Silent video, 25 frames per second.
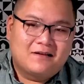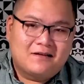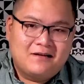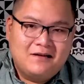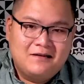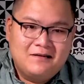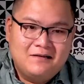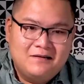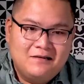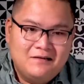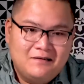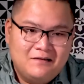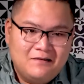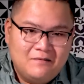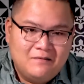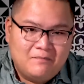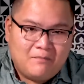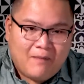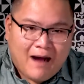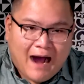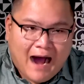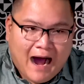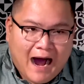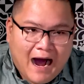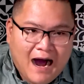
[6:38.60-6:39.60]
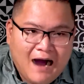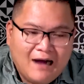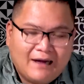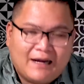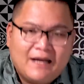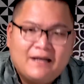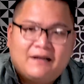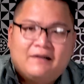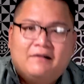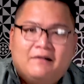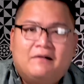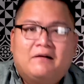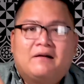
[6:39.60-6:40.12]
cứ mở
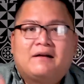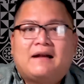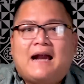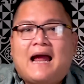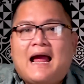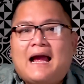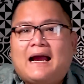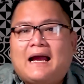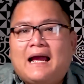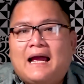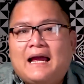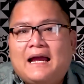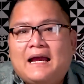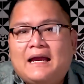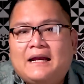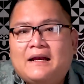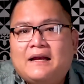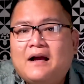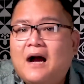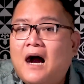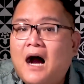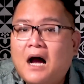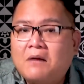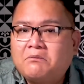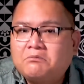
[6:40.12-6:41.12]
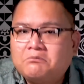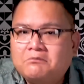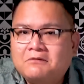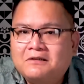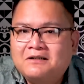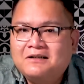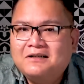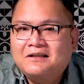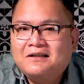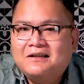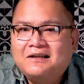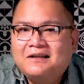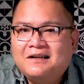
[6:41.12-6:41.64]
cái cửa ra cái nó hết
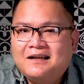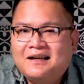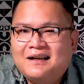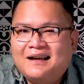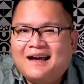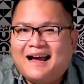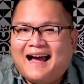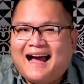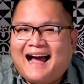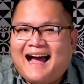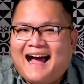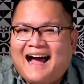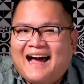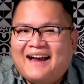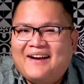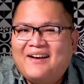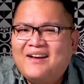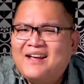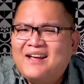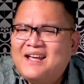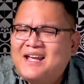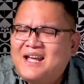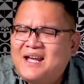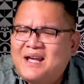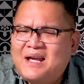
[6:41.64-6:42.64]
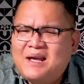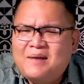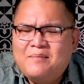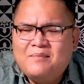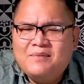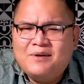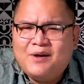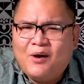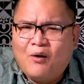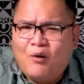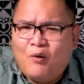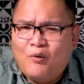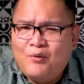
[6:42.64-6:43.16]
à nó im
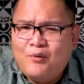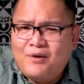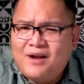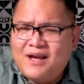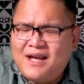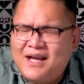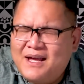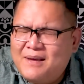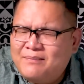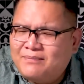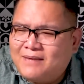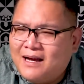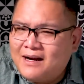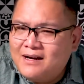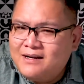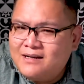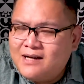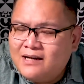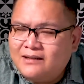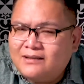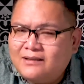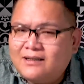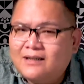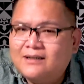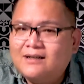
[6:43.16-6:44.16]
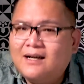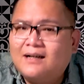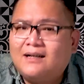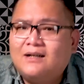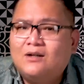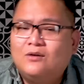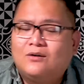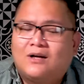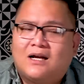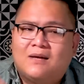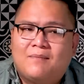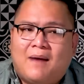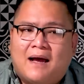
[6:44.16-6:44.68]
ru nó im thinh hít thinh hít
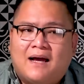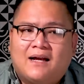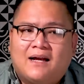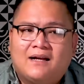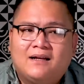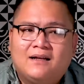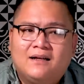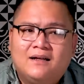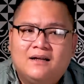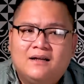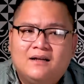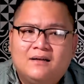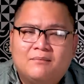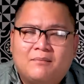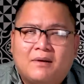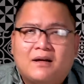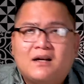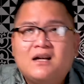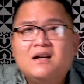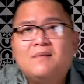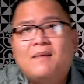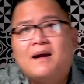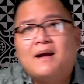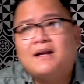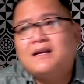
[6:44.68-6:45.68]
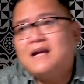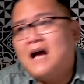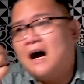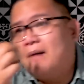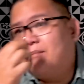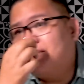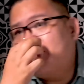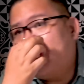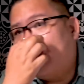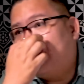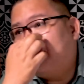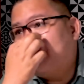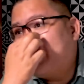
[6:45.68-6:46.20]
luôn các bạn bạn đứng bạn
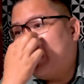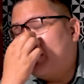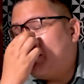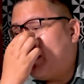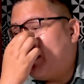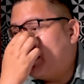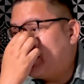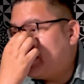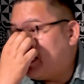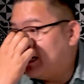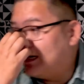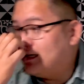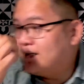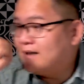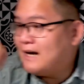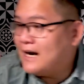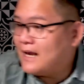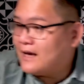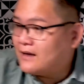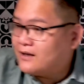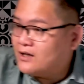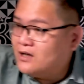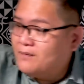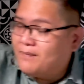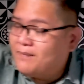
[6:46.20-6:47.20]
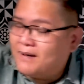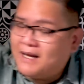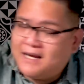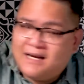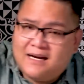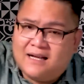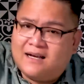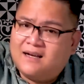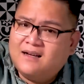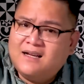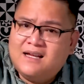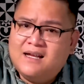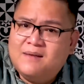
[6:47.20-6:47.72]
dòm dòm dòm bạn nhìn ra đằng trước thấy
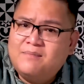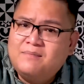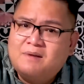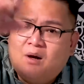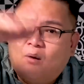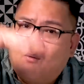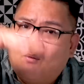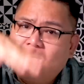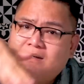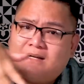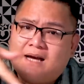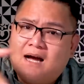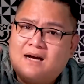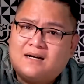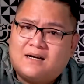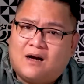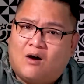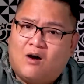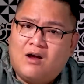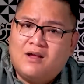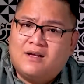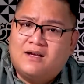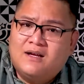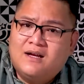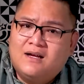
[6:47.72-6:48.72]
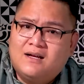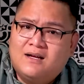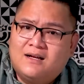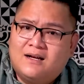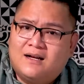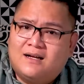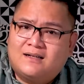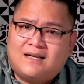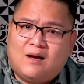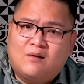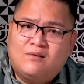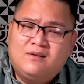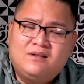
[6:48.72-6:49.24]
là im ru hết trơn rồi
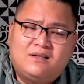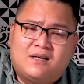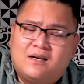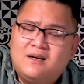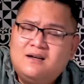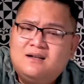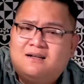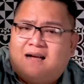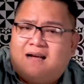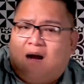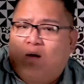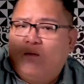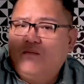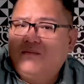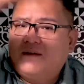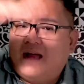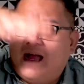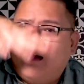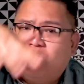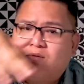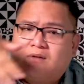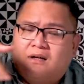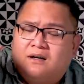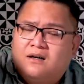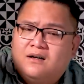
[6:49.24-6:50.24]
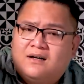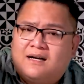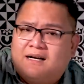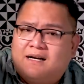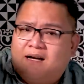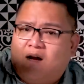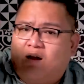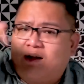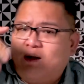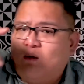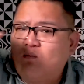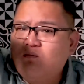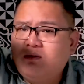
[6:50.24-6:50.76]
cánh kính cổng cao tường này
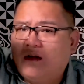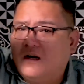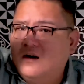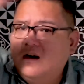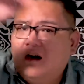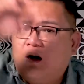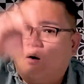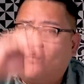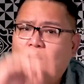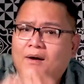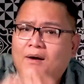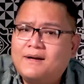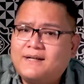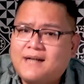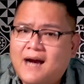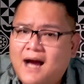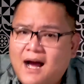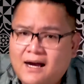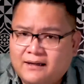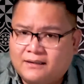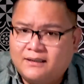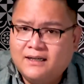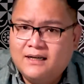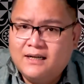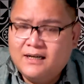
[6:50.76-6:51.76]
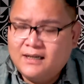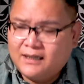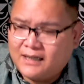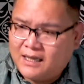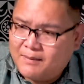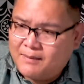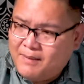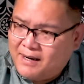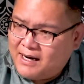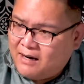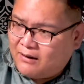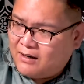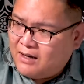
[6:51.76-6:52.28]
nọ đóng cửa ngủ hết trơn
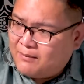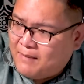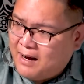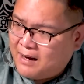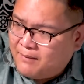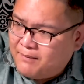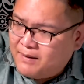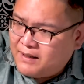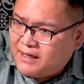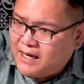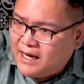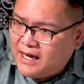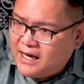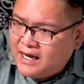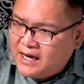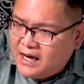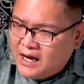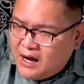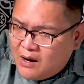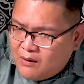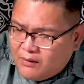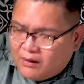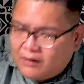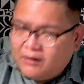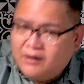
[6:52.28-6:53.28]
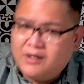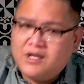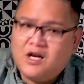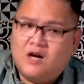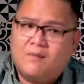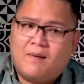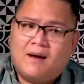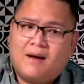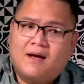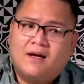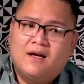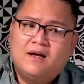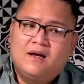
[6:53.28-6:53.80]
cái bắt đầu là bạn mới kéo cửa vô
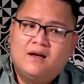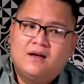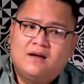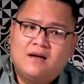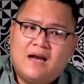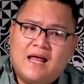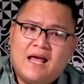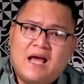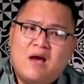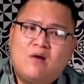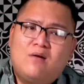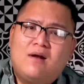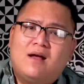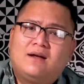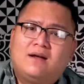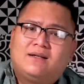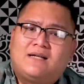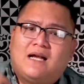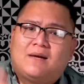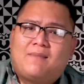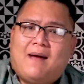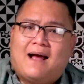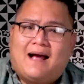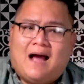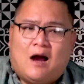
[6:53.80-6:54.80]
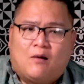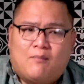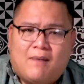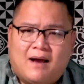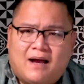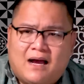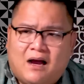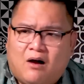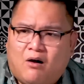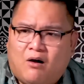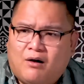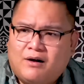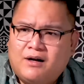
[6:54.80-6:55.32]
bạn leo lên trên bàn học
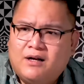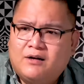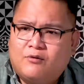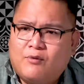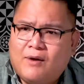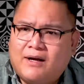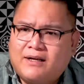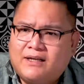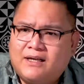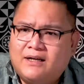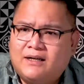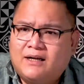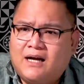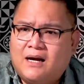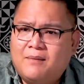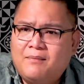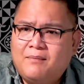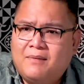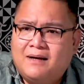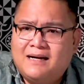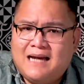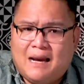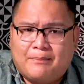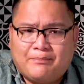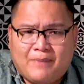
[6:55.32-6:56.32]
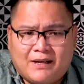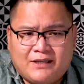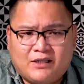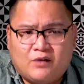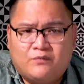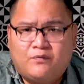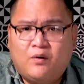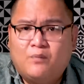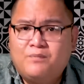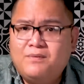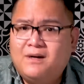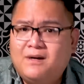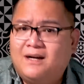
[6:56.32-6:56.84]
bạn ngồi được khoảng chừng cỡ 15 20
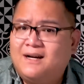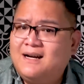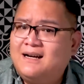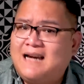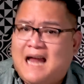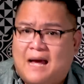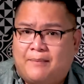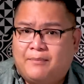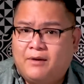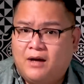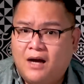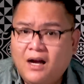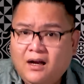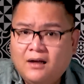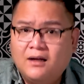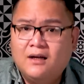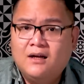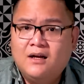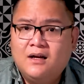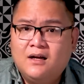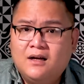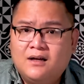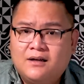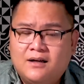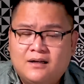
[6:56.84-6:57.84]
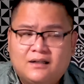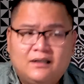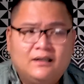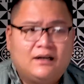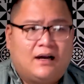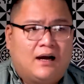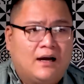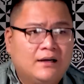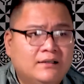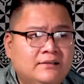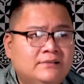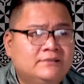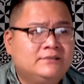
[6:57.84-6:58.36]
phút nữa nó làm nữa nó cứ
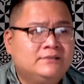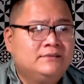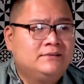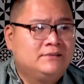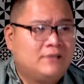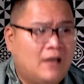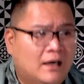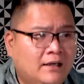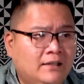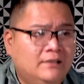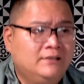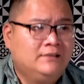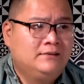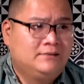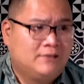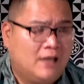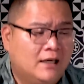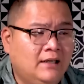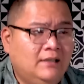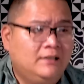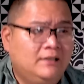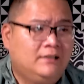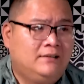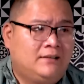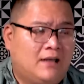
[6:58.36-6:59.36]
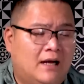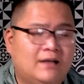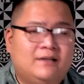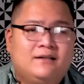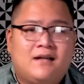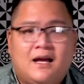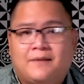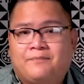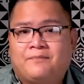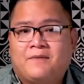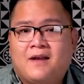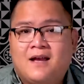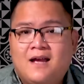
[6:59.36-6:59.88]
hình hình hình hình
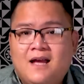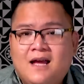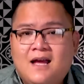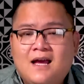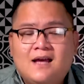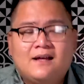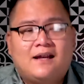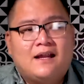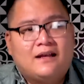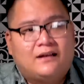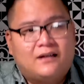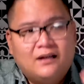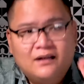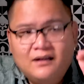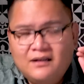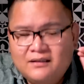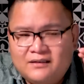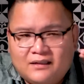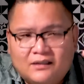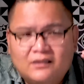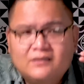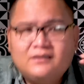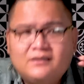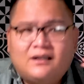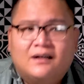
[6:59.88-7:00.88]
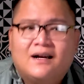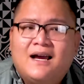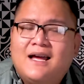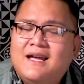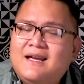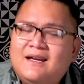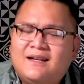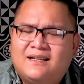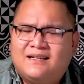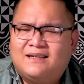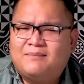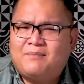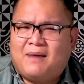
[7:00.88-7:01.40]
hình thì cứ tưởng tượng
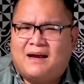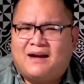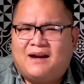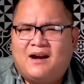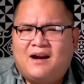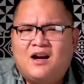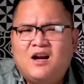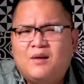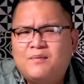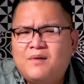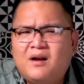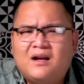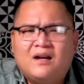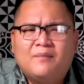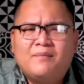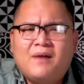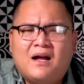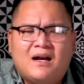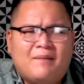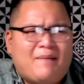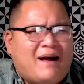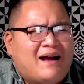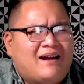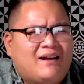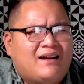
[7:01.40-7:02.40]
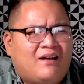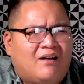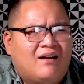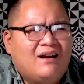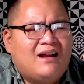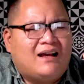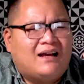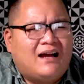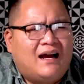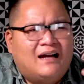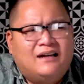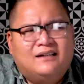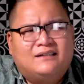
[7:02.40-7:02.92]
ý bạn nói lúc đó lúc đó là bạn nói
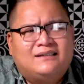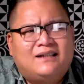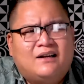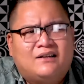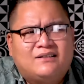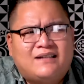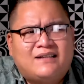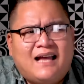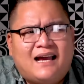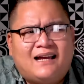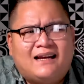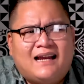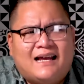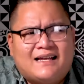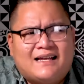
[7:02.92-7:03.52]
là ừ sao chắc